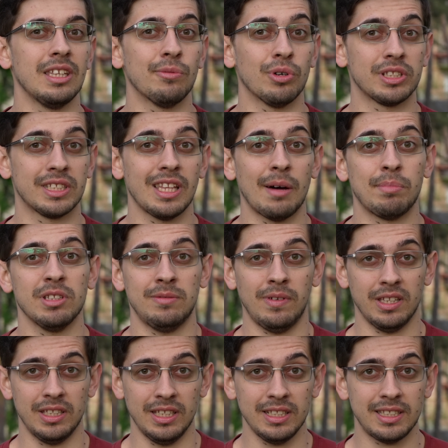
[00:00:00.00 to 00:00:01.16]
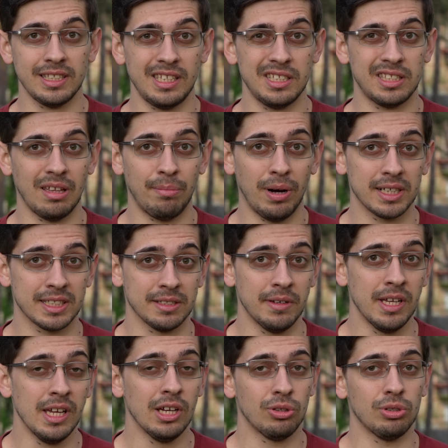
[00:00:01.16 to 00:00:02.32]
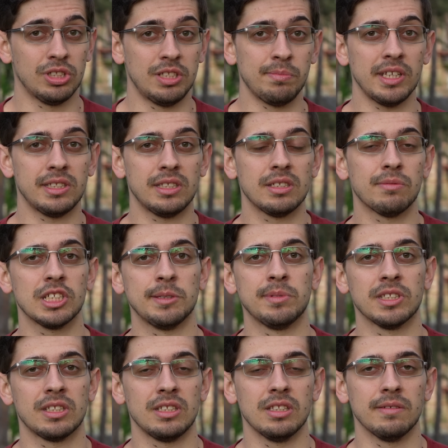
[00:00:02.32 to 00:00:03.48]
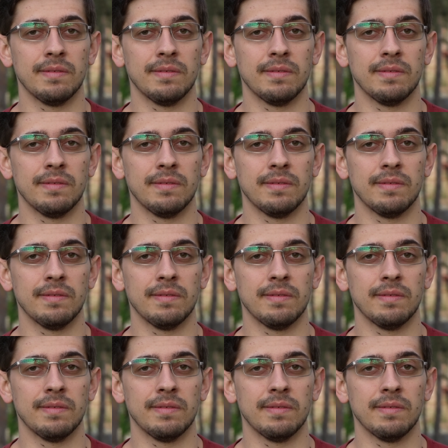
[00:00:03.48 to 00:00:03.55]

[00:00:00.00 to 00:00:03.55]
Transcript: его цена подтвердится 300 баксов, то с Dimensity 8100